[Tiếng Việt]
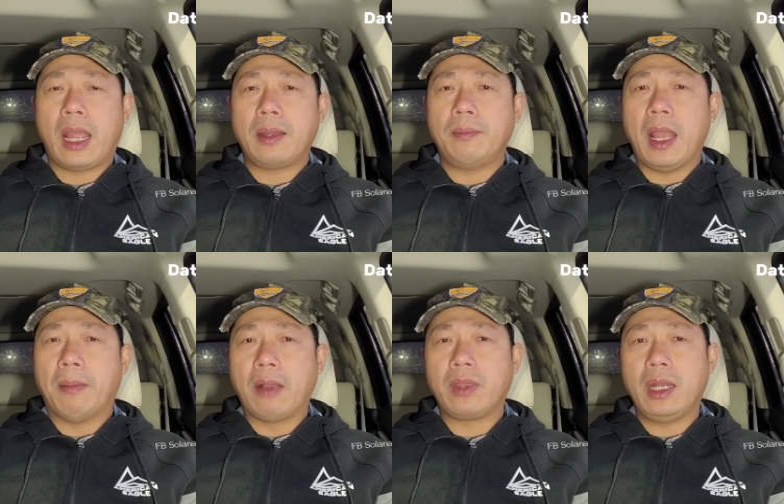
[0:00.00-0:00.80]
cái
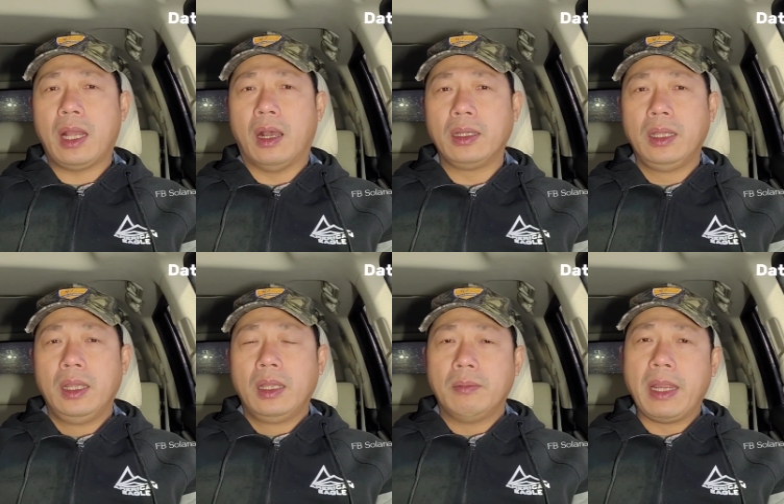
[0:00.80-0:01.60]
giờ báo chí nó hỏi
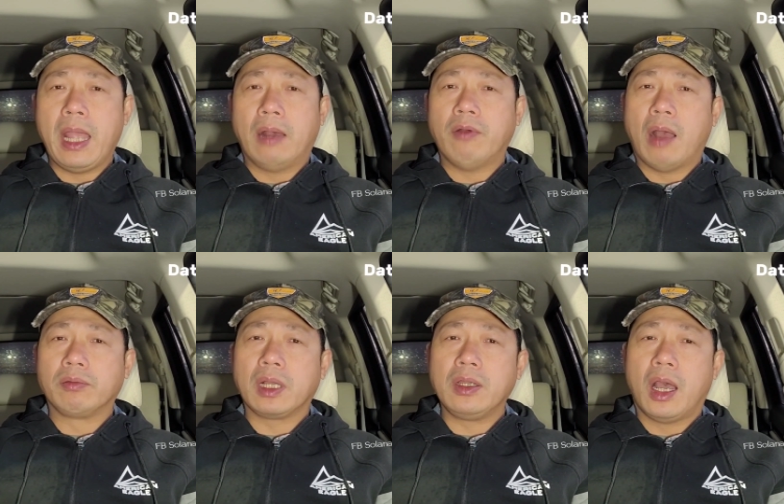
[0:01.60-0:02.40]
bây giờ ông,
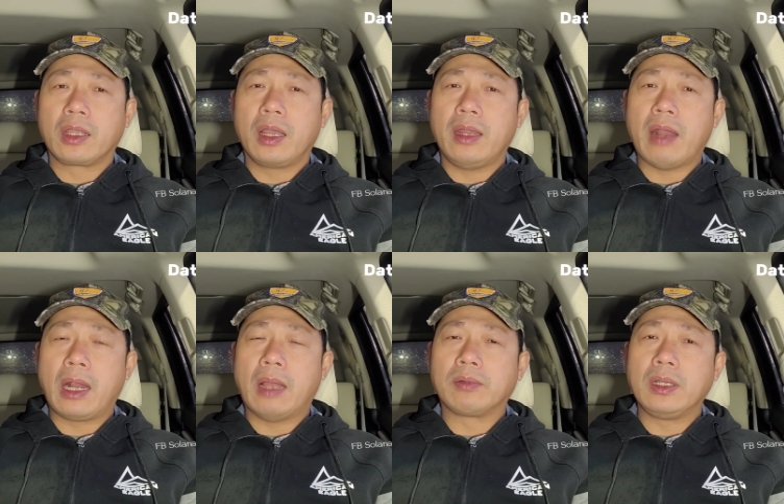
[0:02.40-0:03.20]
ông tự do cho
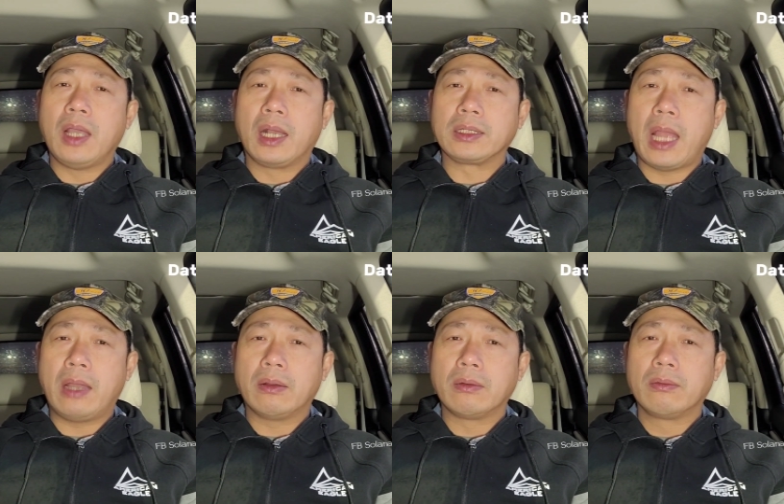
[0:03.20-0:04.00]
Iran là ông tự do làm
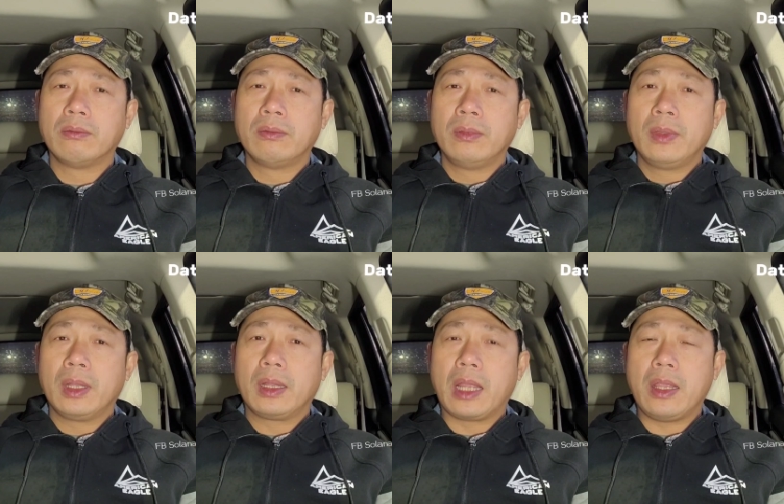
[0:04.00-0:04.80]
sao
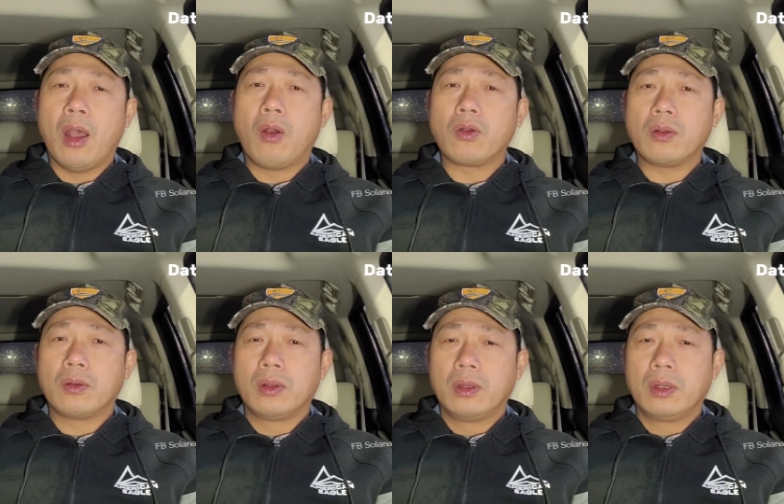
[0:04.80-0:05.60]
là vô
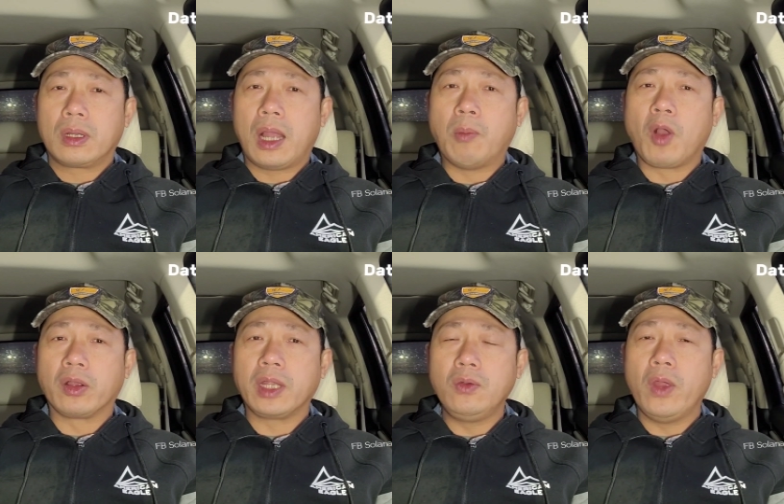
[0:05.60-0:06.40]
không
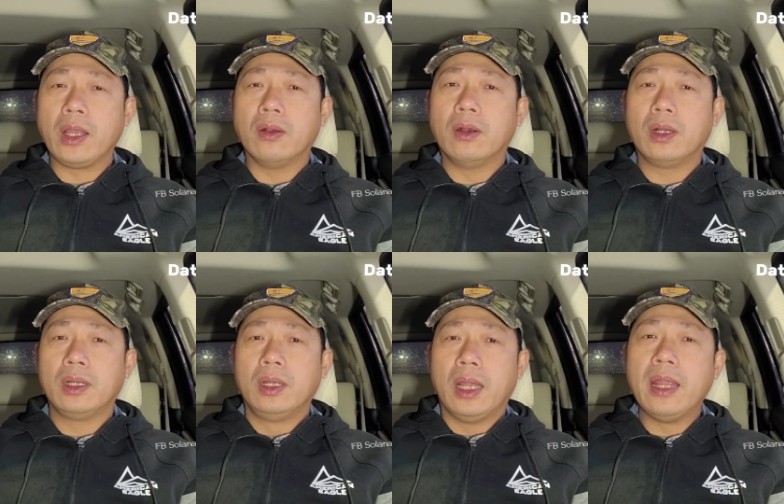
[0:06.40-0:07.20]
còn chính quyền
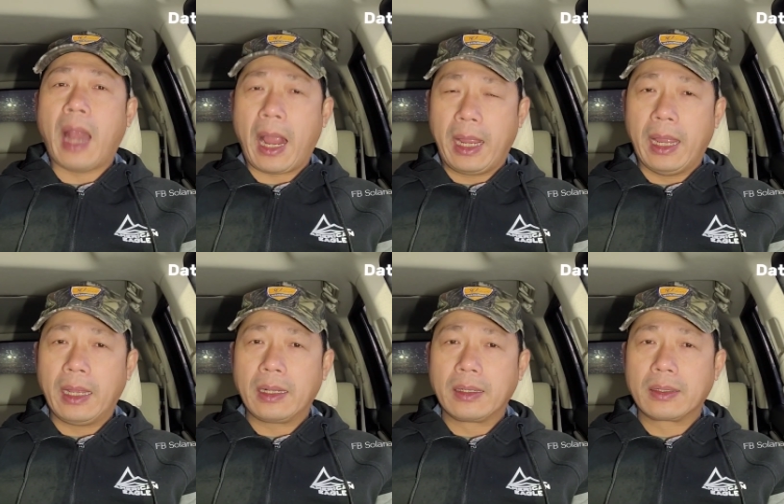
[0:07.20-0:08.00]
của Iran nữa
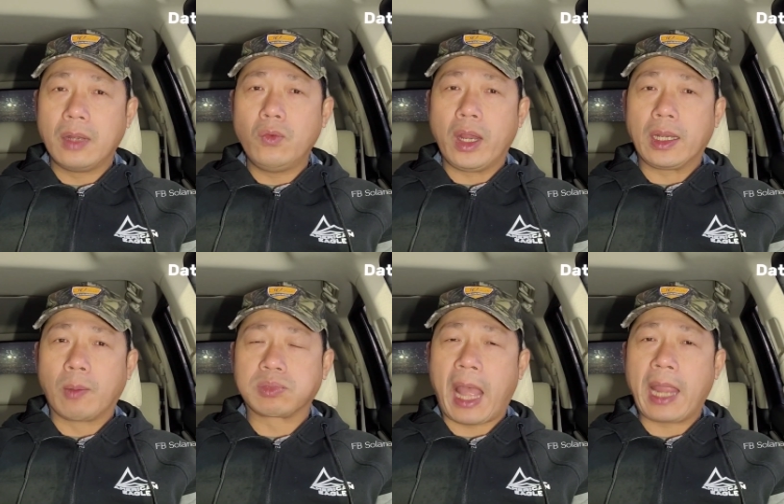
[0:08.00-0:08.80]
hả chính quyền
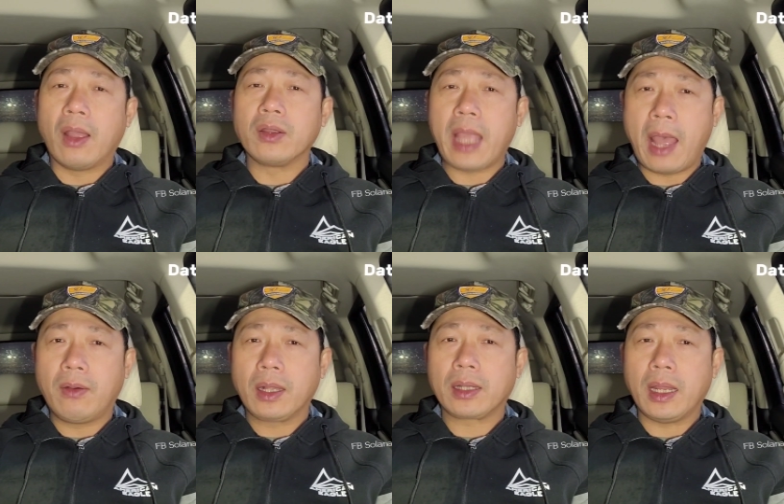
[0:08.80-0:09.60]
độc tài hồi
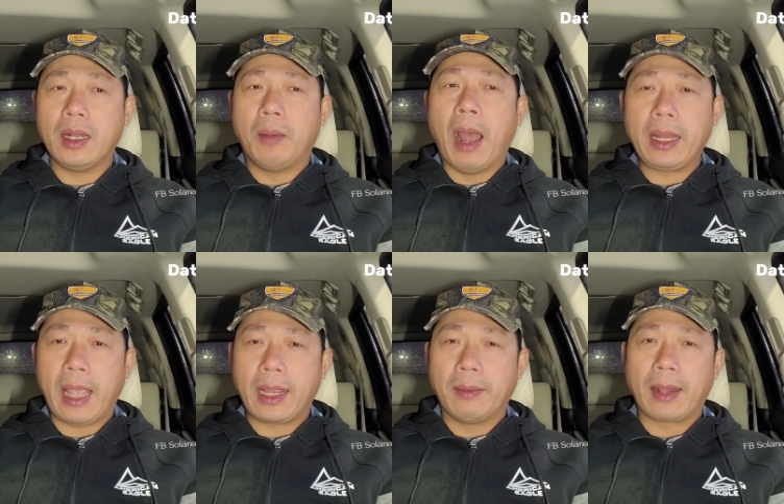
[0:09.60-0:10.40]
giáo á, thì nó mới
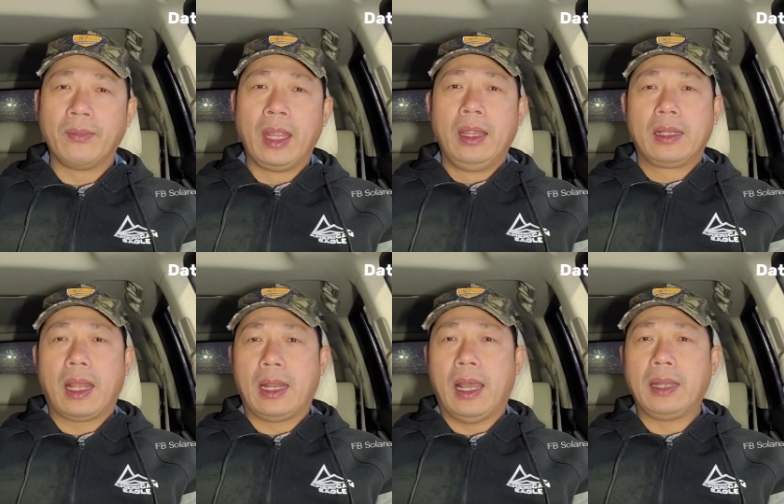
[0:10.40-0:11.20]
vậy các bạn
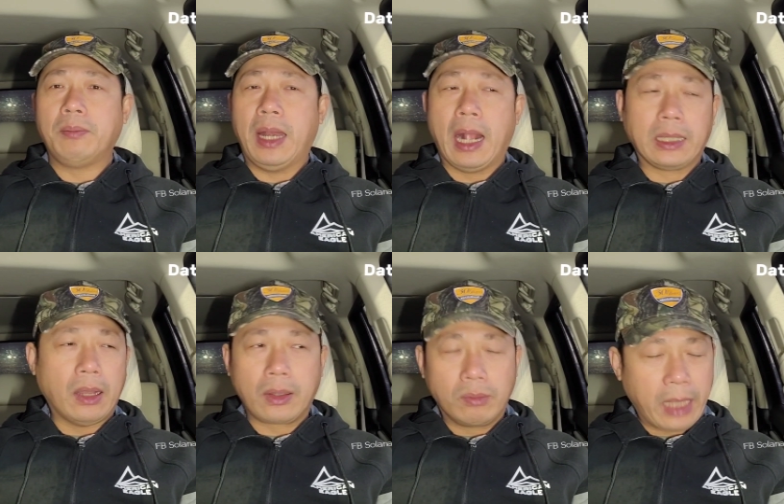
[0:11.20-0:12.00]
cho nên Biden
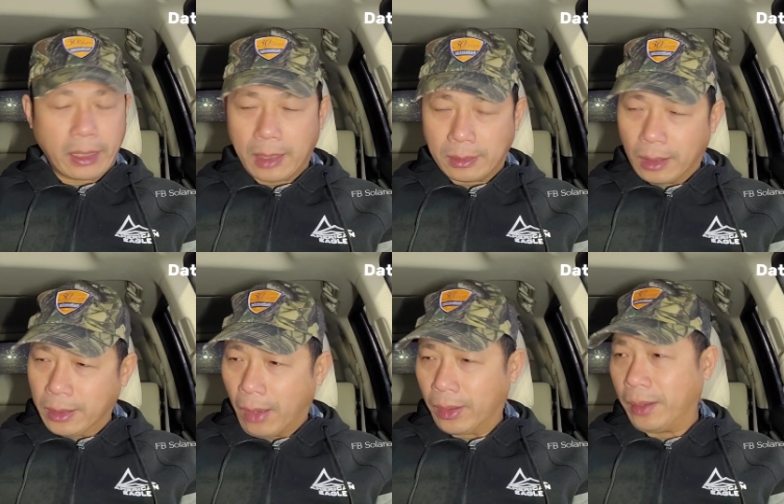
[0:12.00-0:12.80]
nói cũng chẳng tin
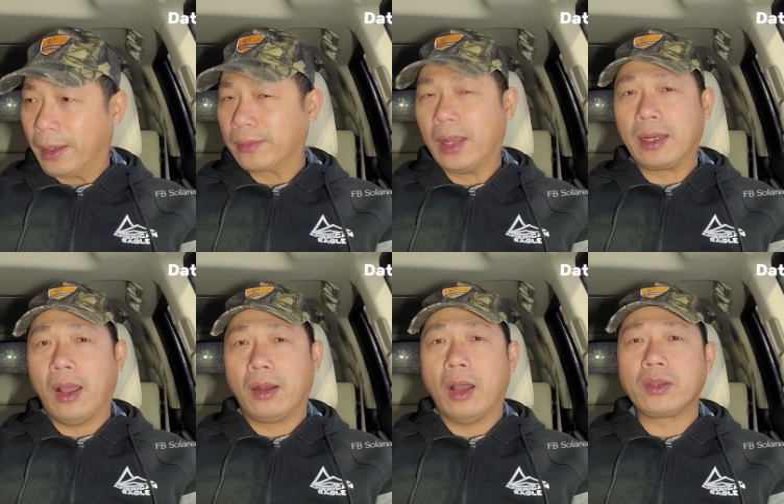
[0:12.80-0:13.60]
tưởng nổi các bạn
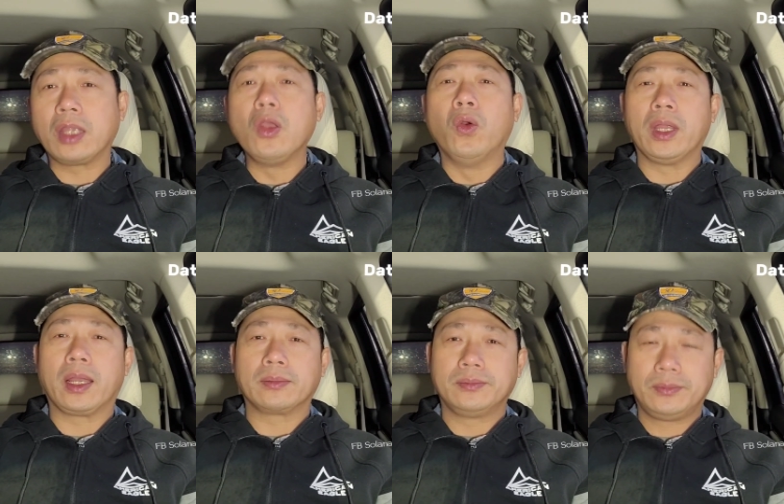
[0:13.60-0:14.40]
nên nói, nói cho vui
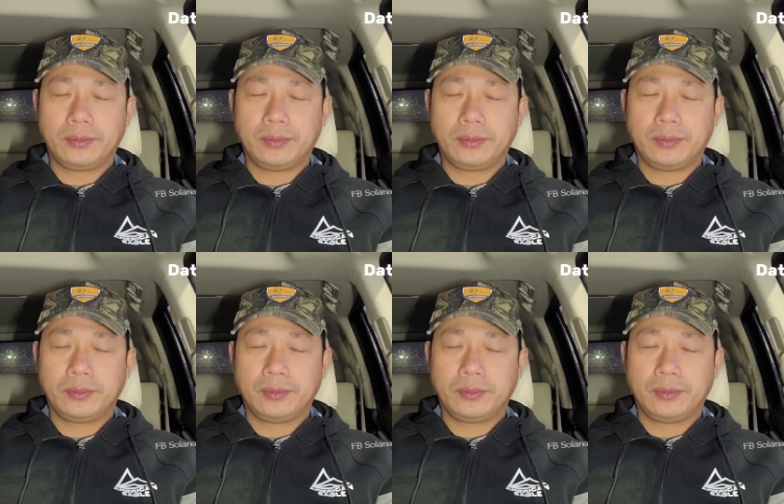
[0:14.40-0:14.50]
thôi